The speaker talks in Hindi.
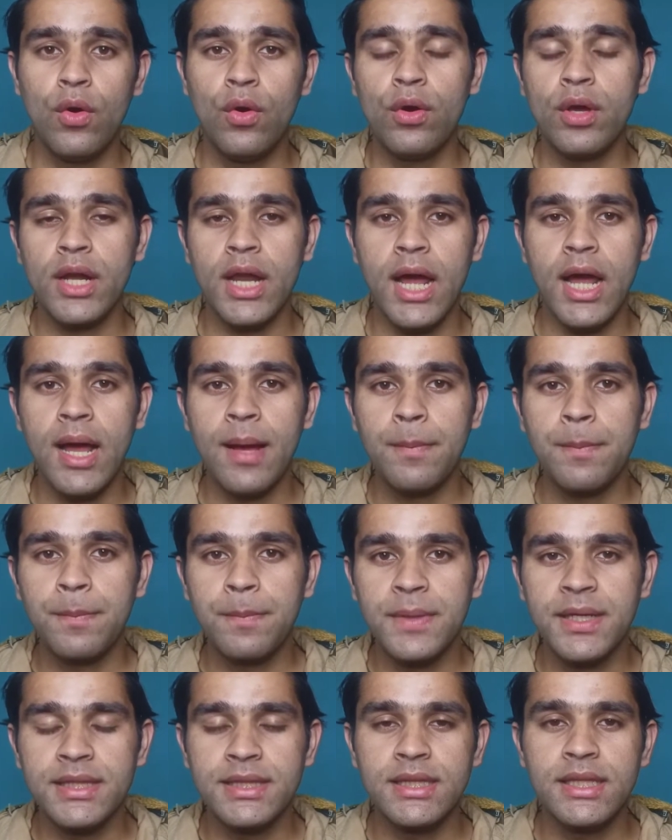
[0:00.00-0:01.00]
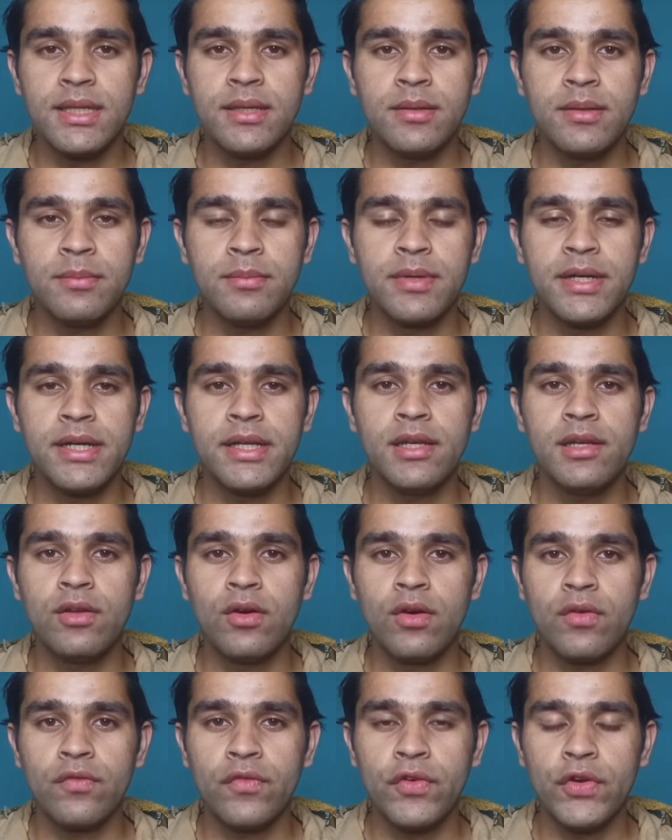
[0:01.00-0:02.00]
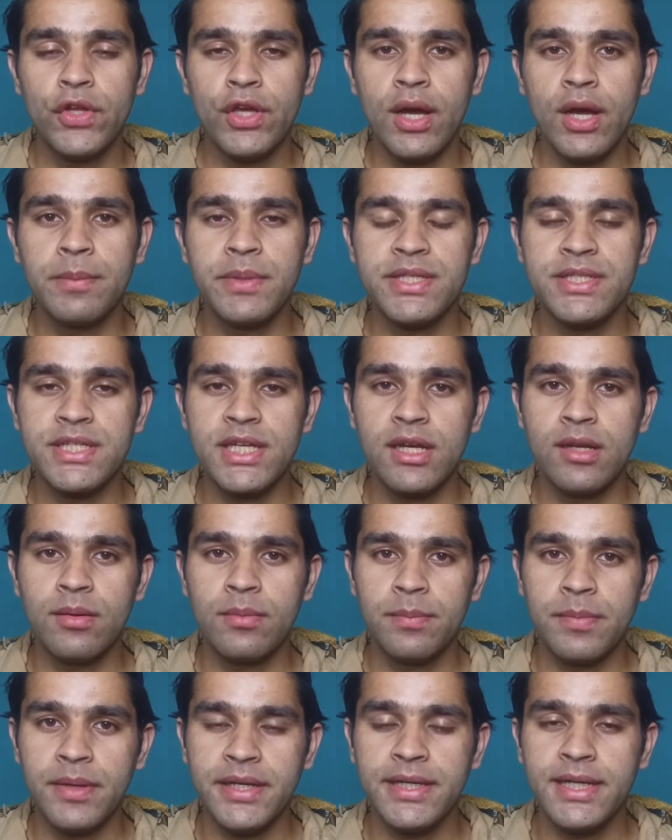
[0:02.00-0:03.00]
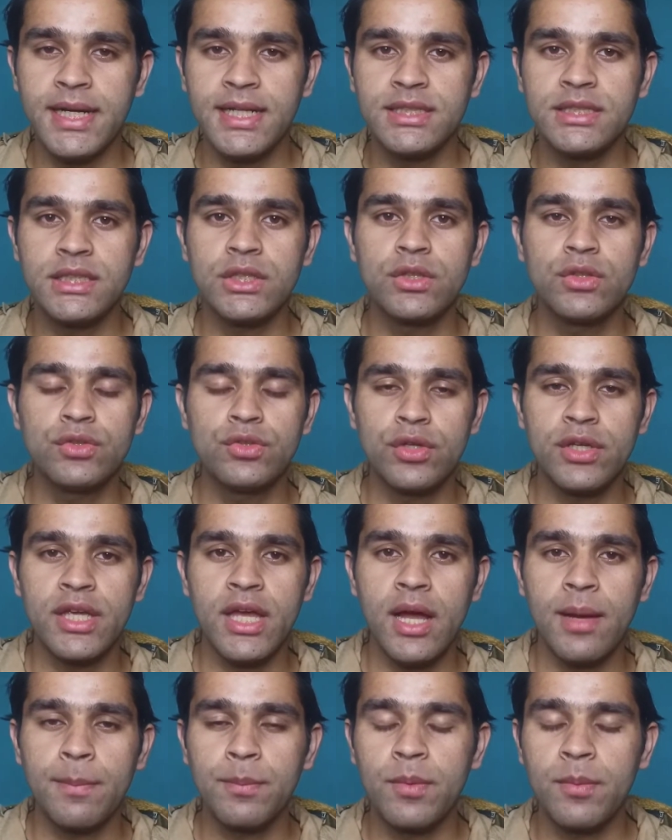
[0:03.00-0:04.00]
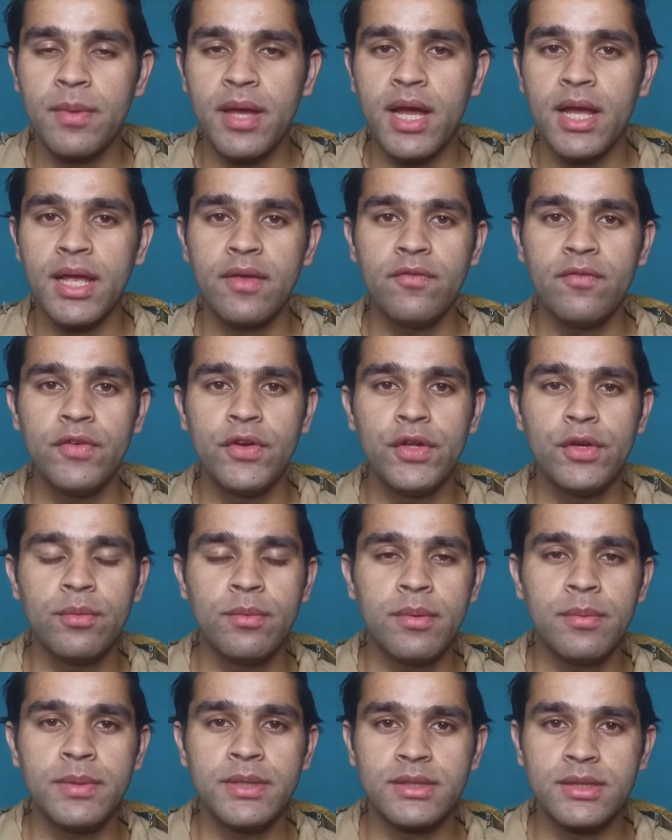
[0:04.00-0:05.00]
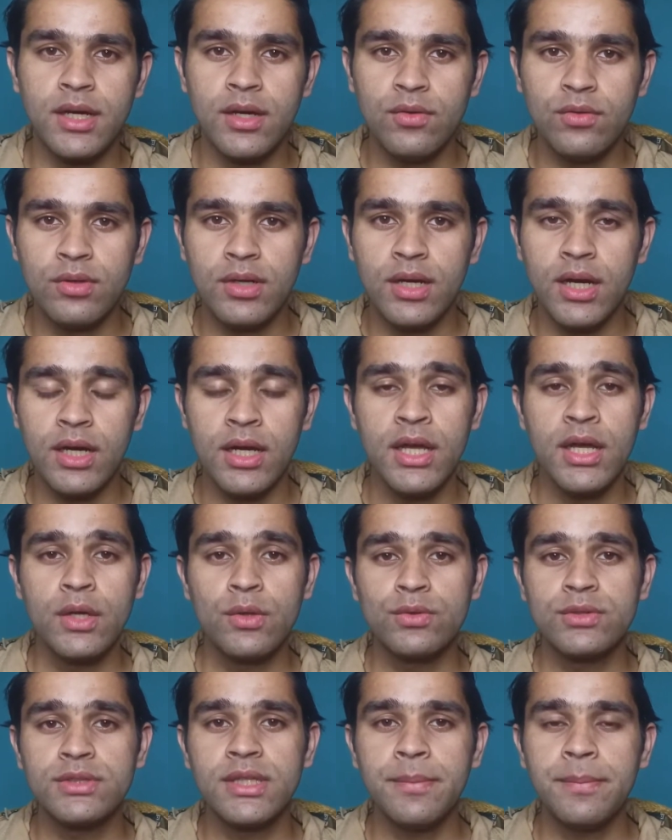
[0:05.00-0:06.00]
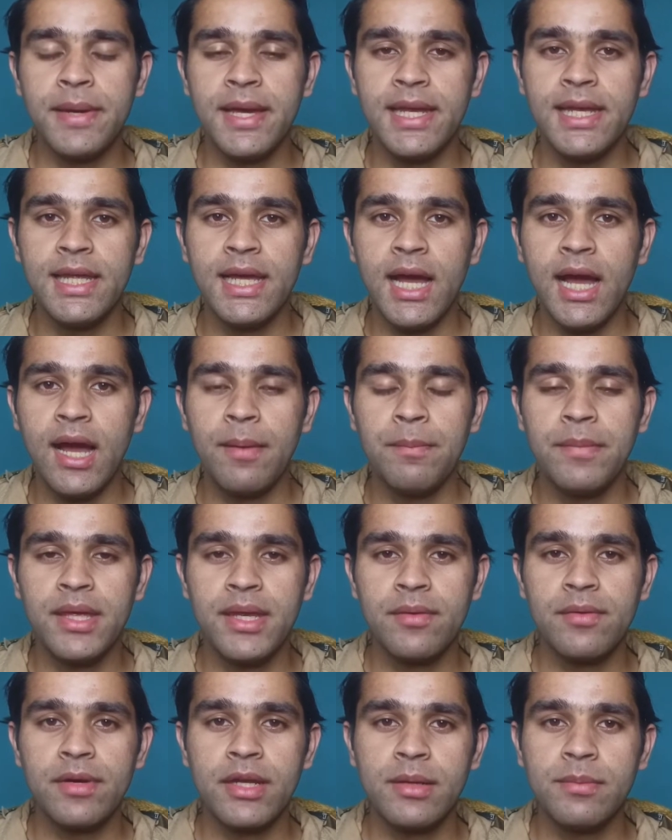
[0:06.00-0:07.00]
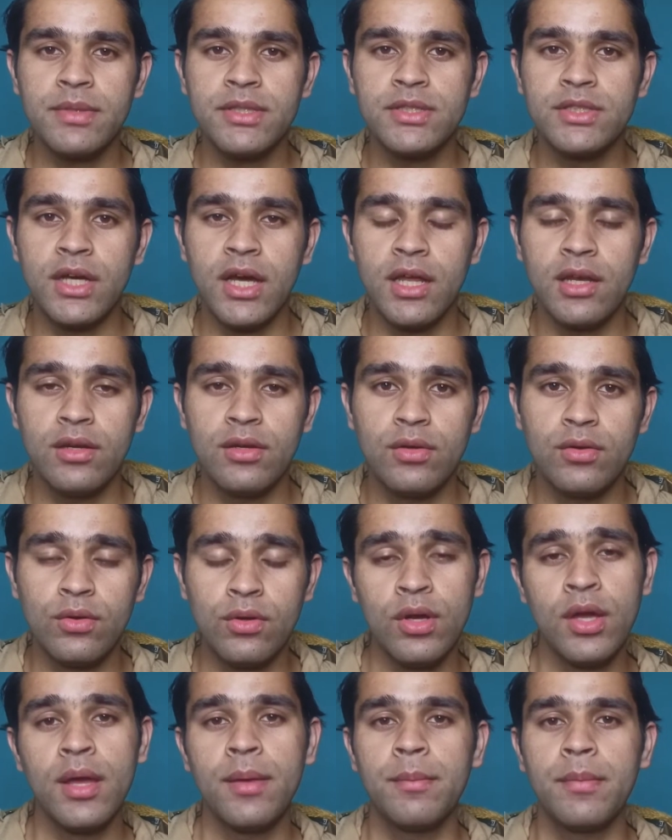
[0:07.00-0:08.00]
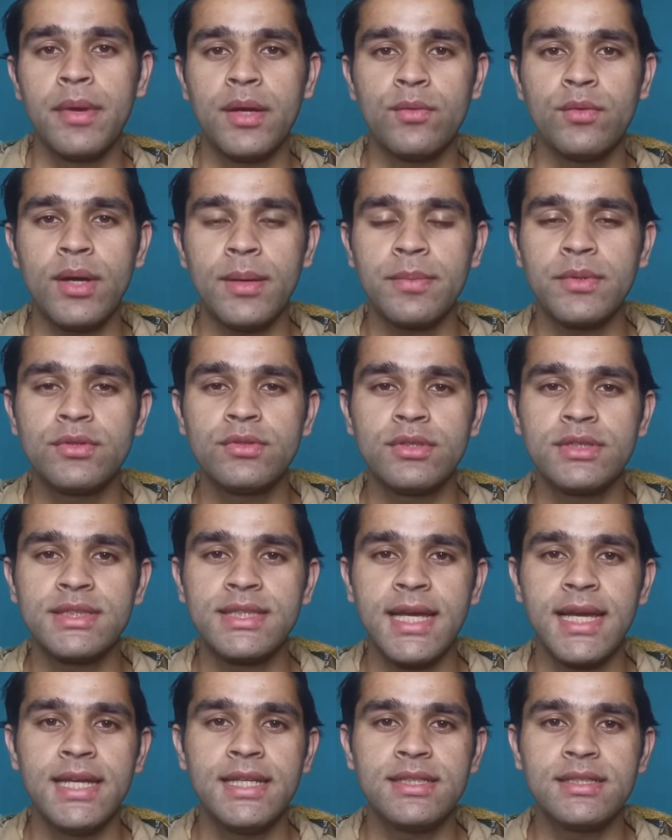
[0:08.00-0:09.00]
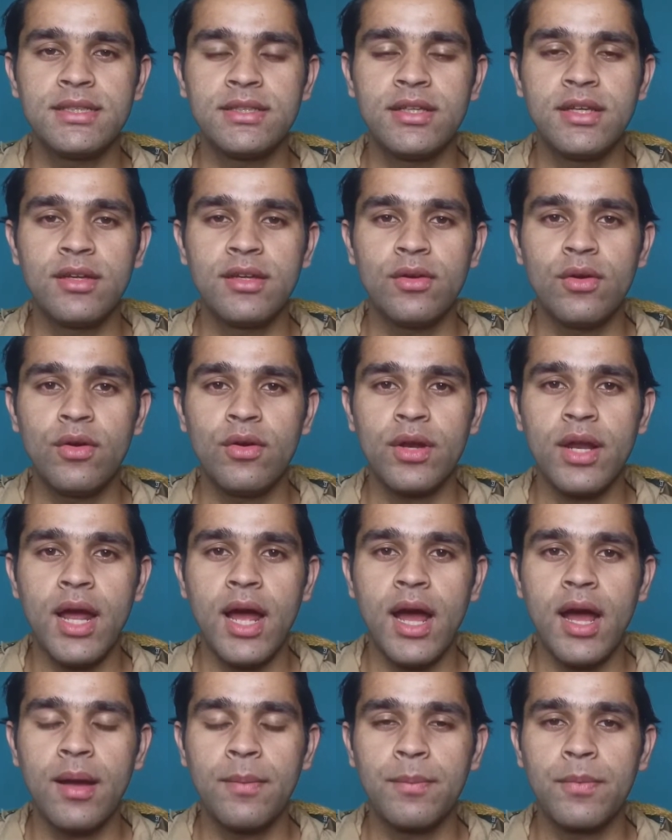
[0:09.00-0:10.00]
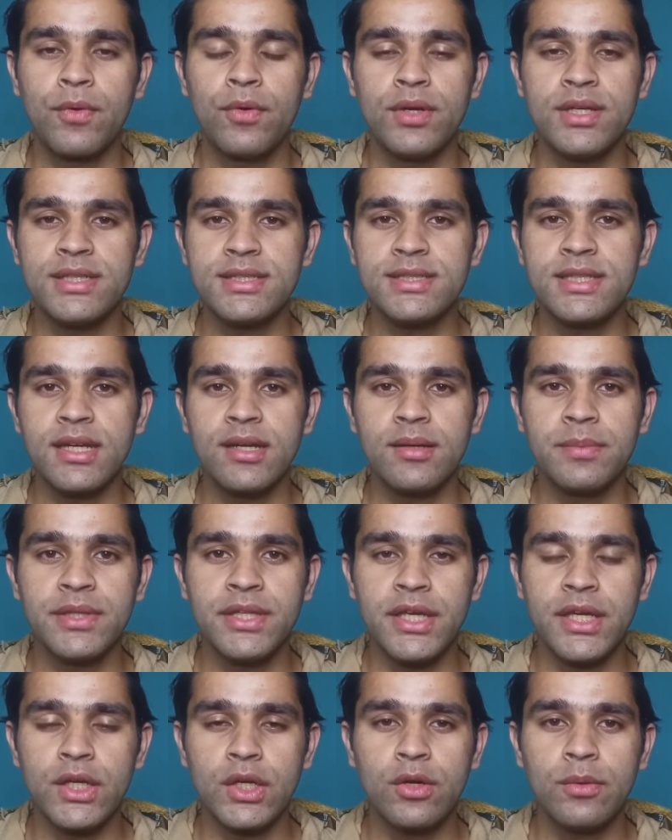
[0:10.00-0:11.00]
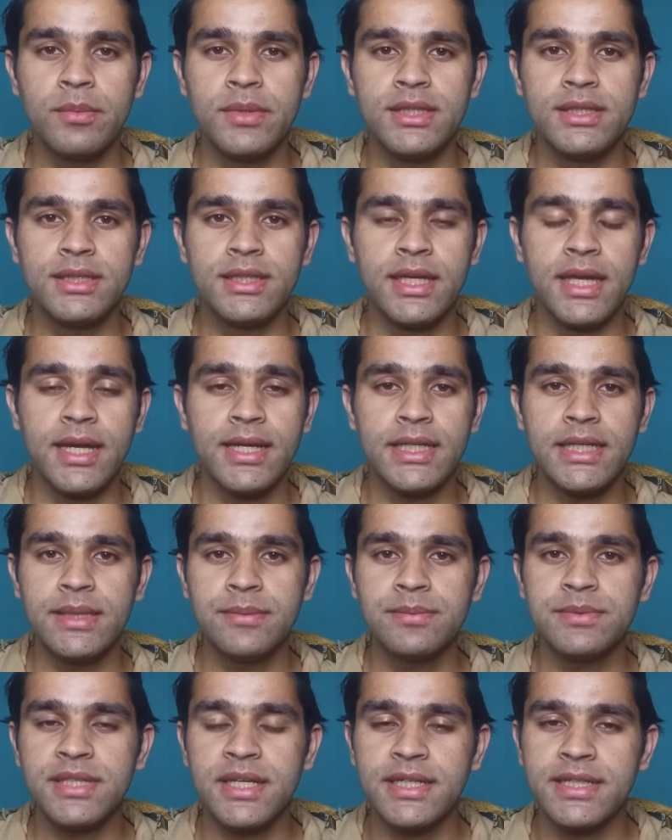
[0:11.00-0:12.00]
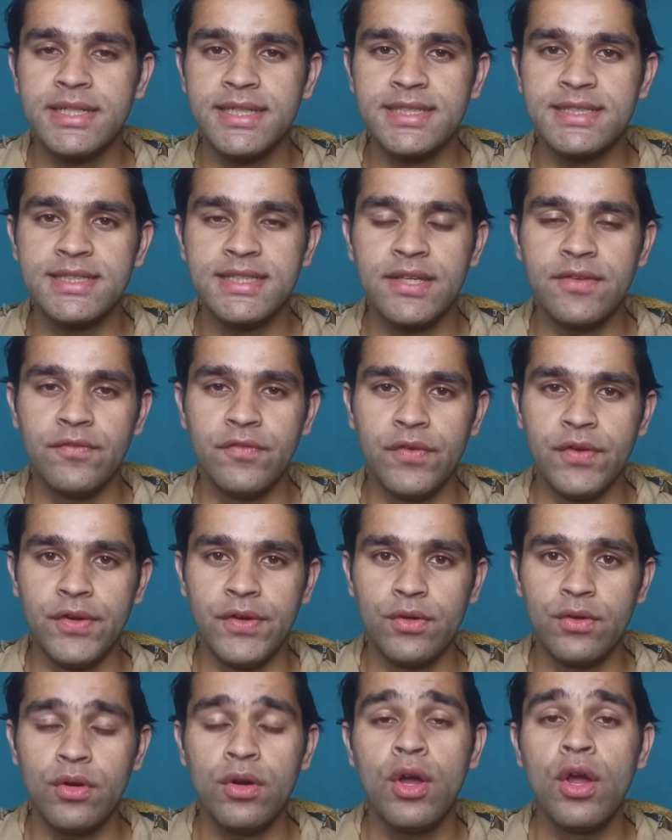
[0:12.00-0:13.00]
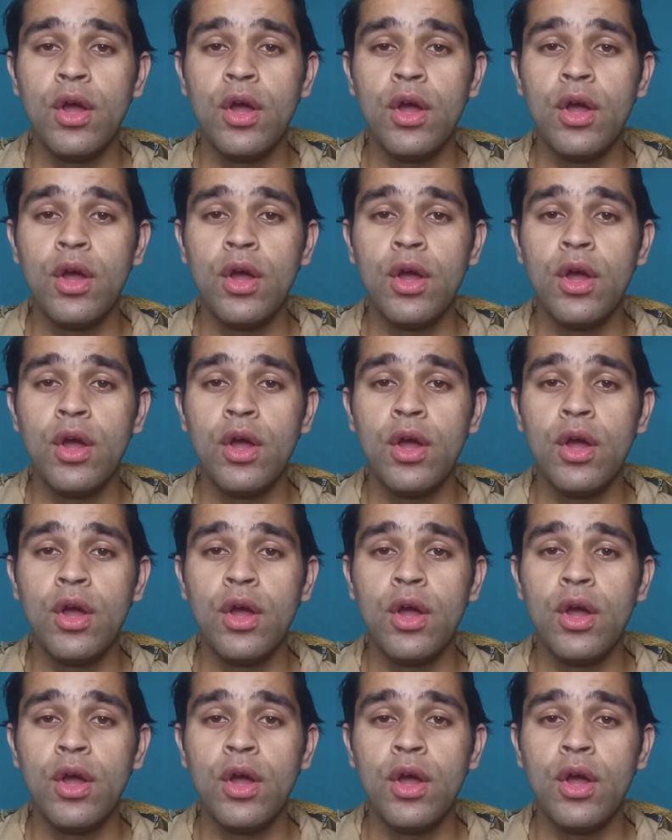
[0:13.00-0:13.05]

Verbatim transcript: और आप कितनी बड़ी लॉन्ग वीडियो अपने चैनल पर डाल सकते हो जो कि आपको मैं आगे वीडियो में बताऊँगा इससे तो पहले आप मेरे बारे में जान लो मैं हूँ आपका दोस्त साहिल चंदेल और आपको इस चैनल पर देखने को मिलते हैं टिप्स एंड ट्रिक्स की वीडियो